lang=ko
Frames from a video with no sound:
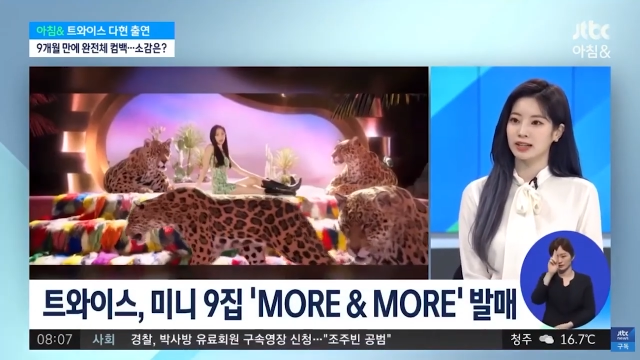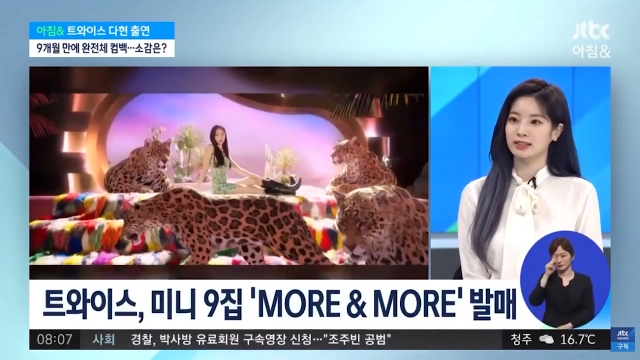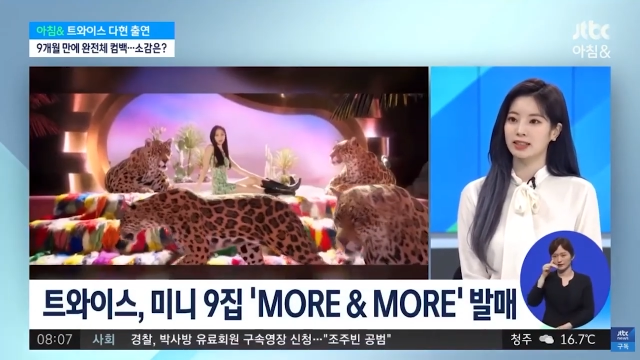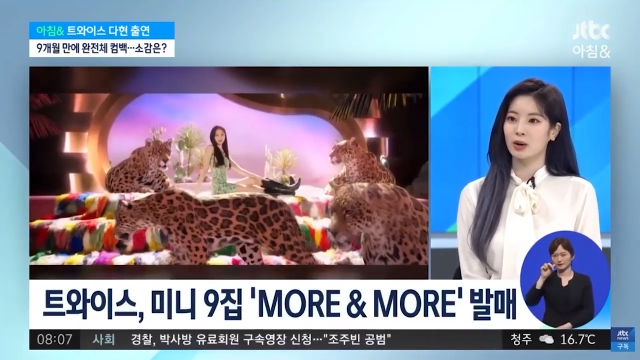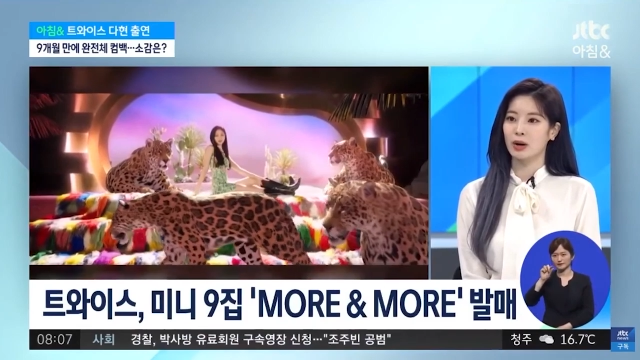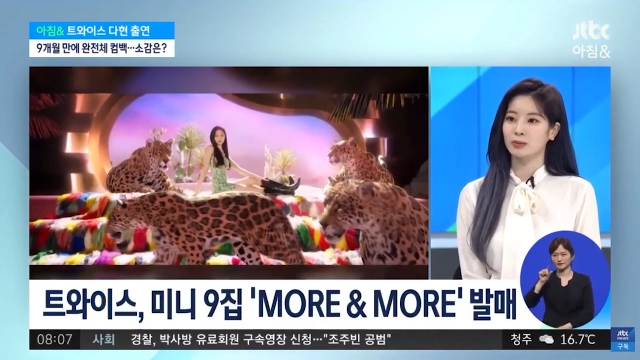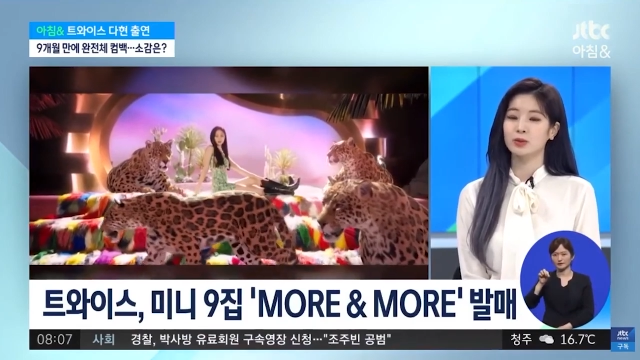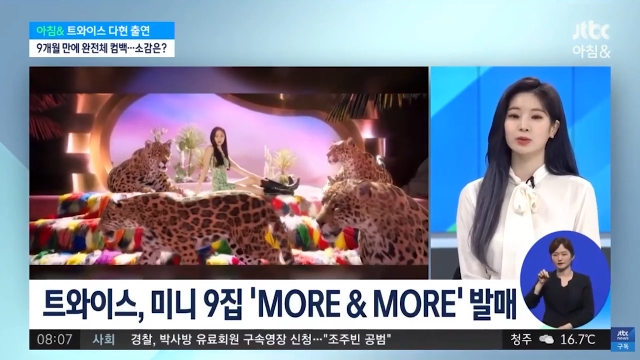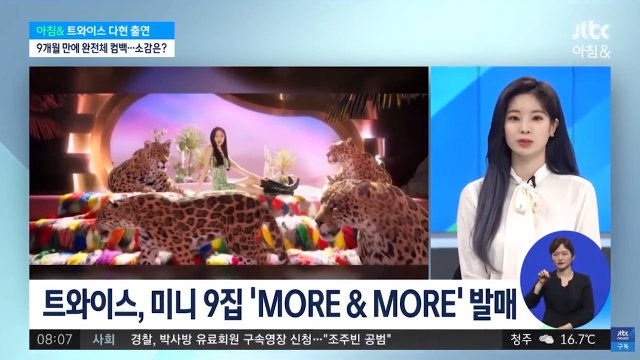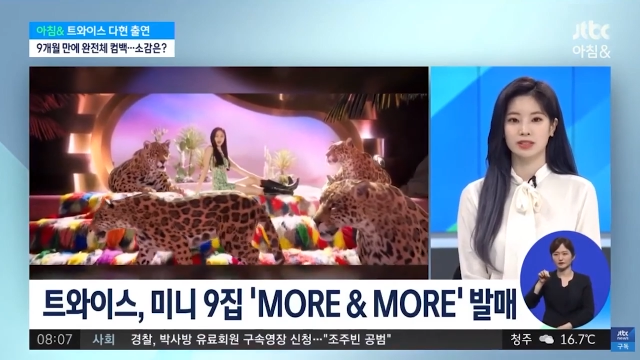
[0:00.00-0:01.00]
작사와
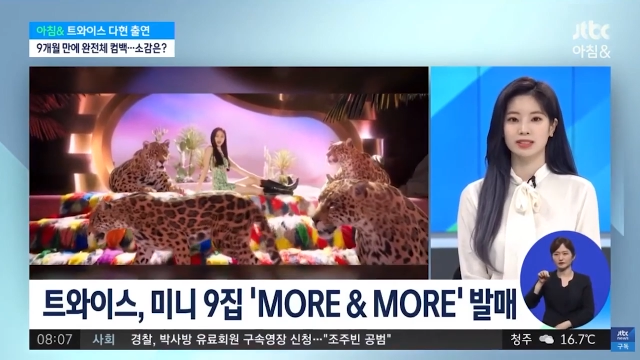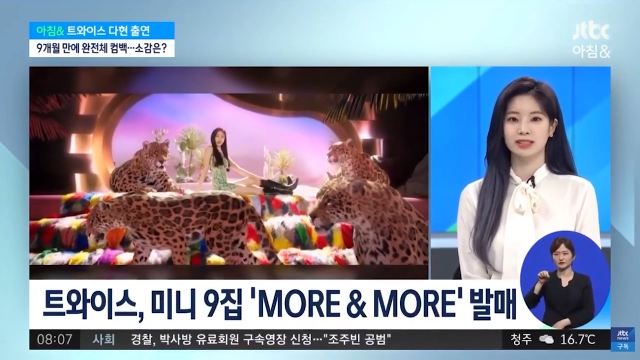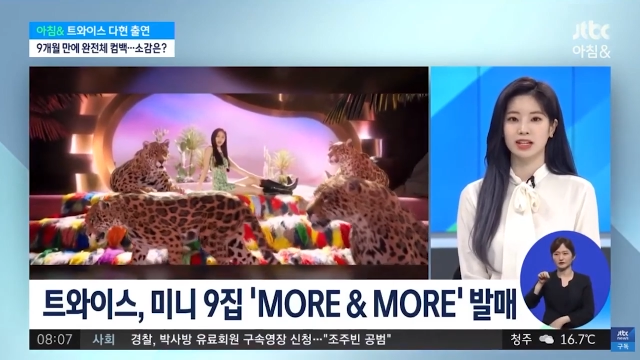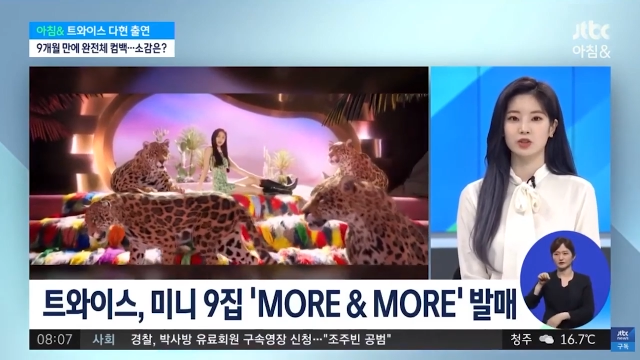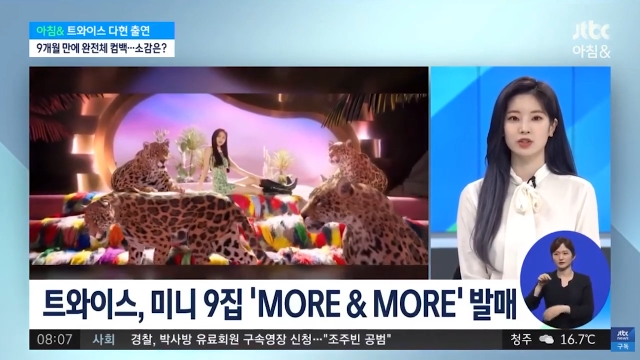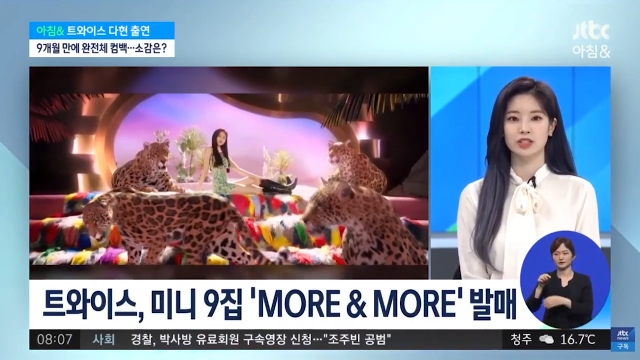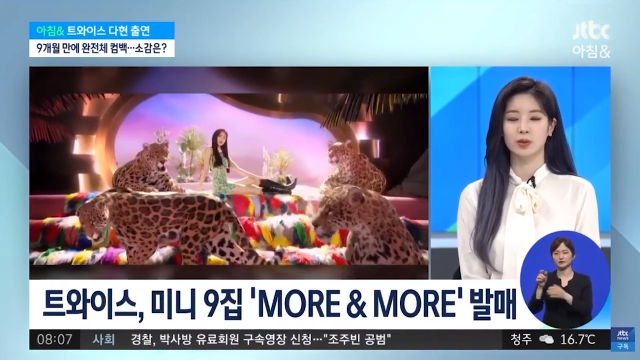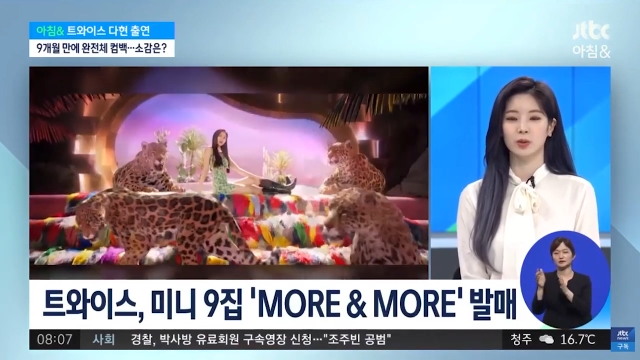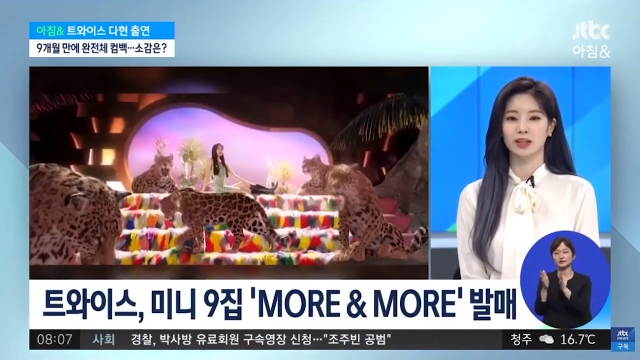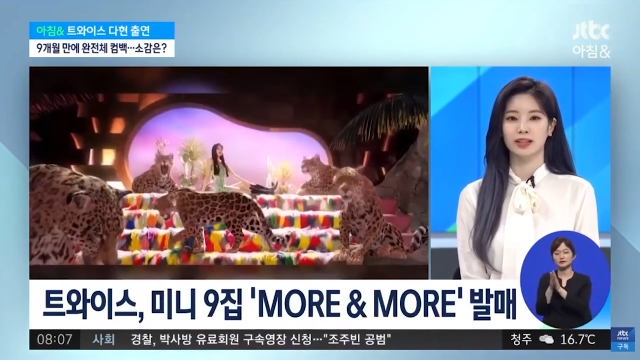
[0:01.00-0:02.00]
프로듀싱을
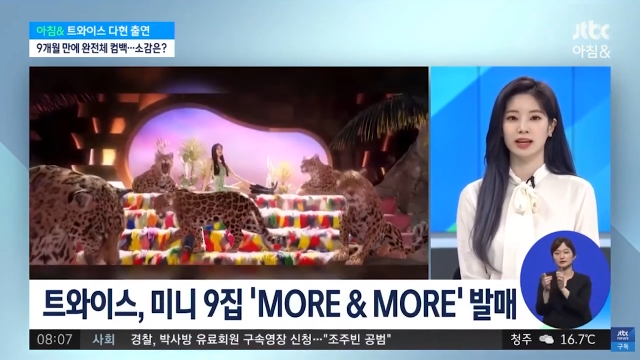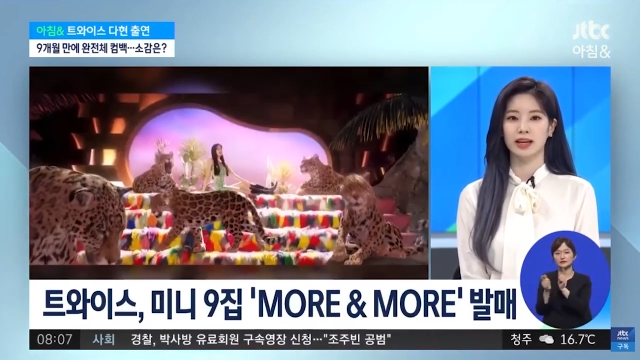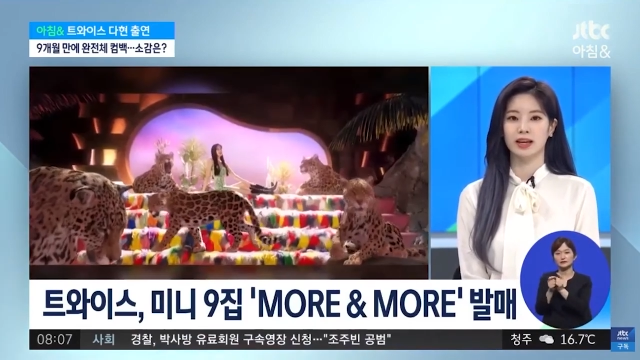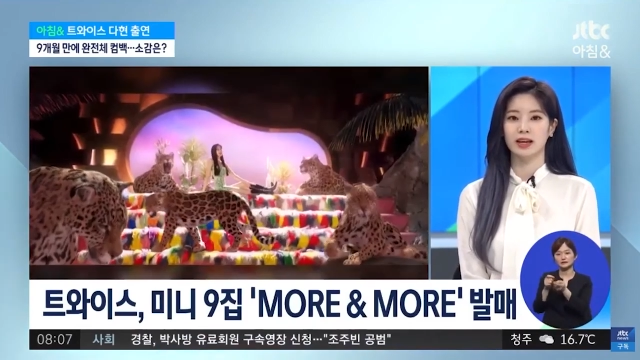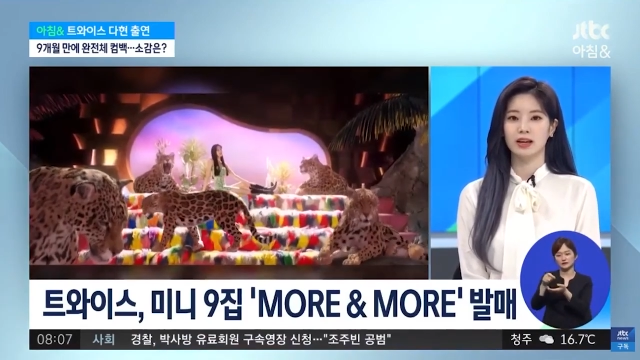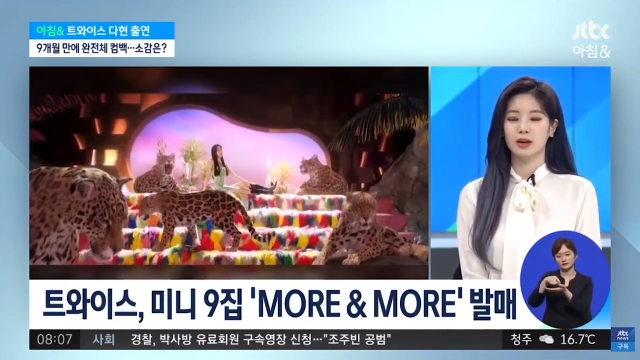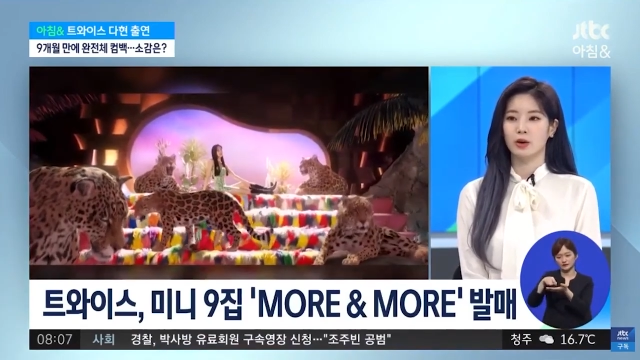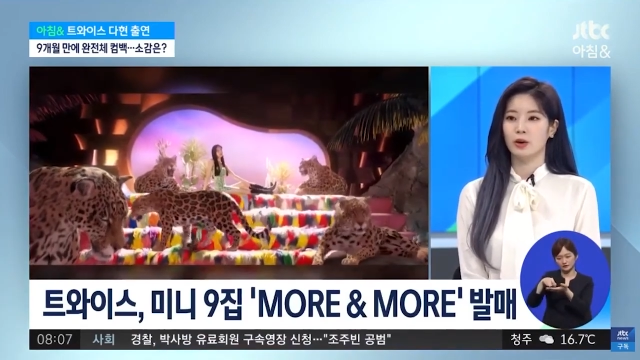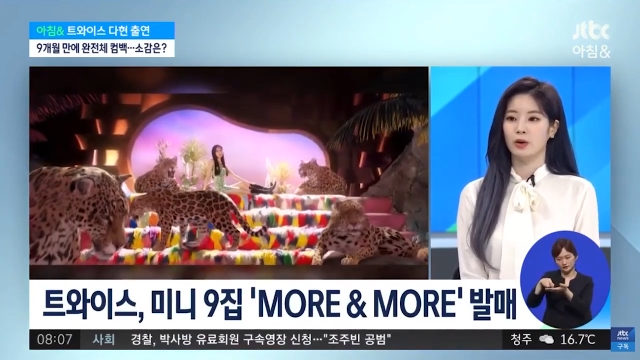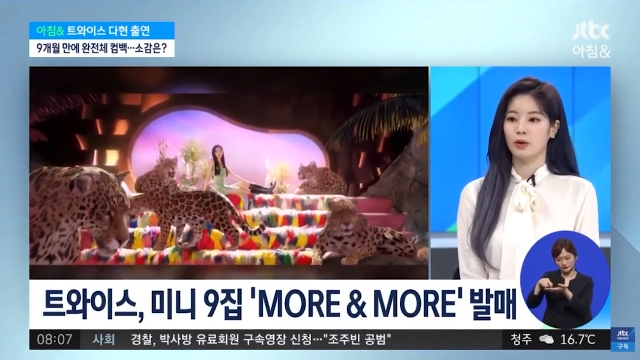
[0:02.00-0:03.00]
해주신 곡인데
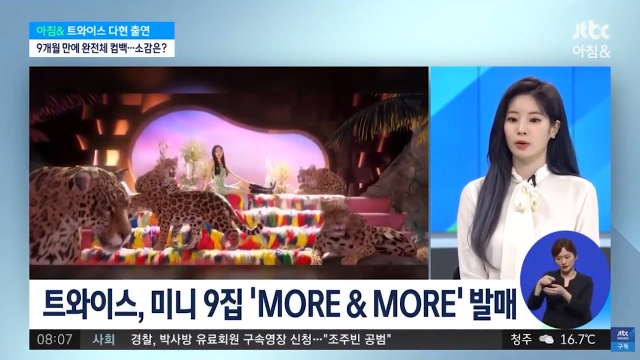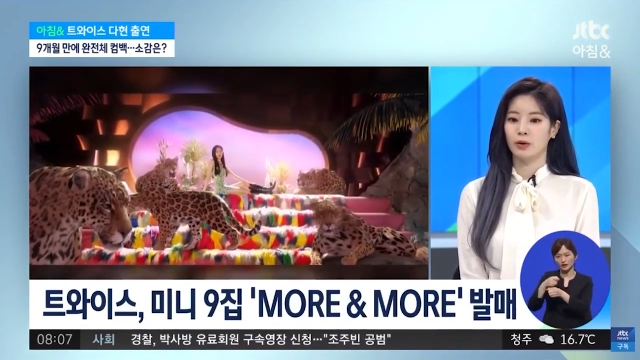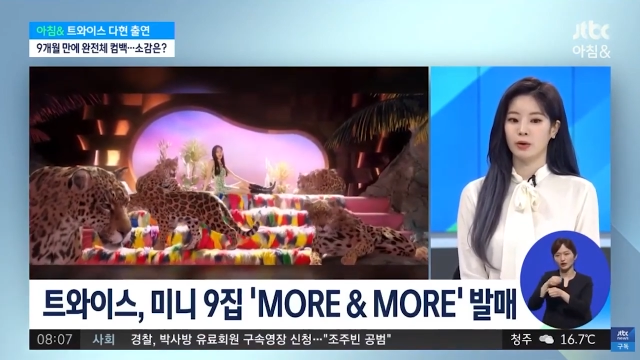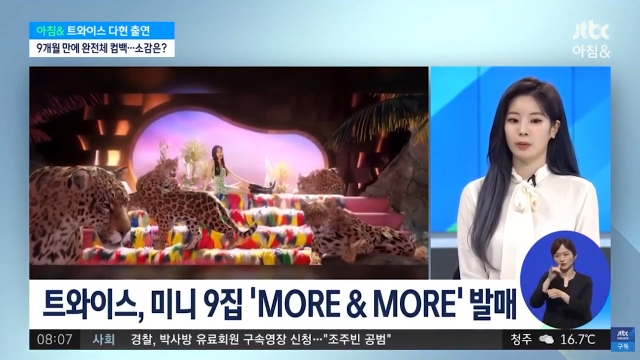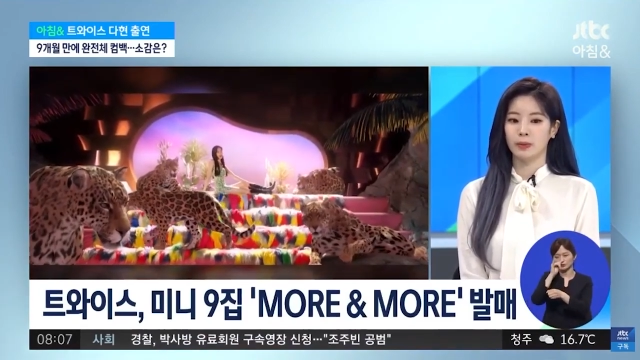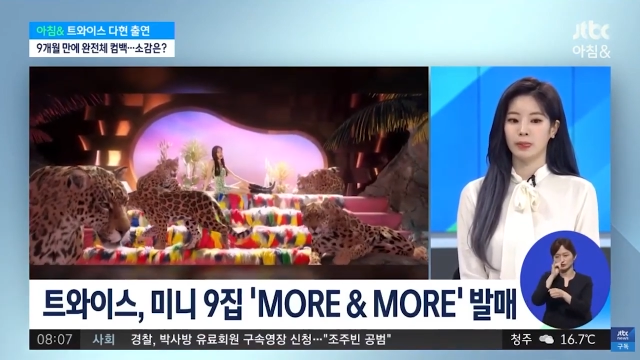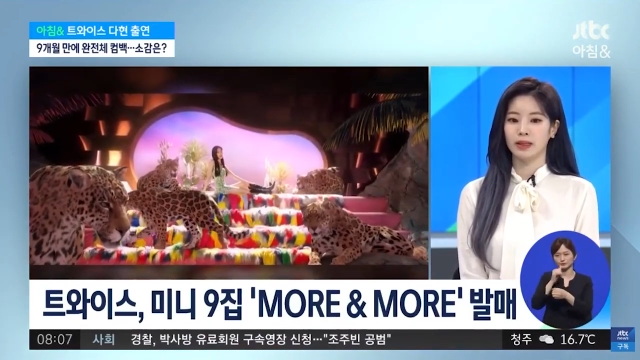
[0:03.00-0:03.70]
어,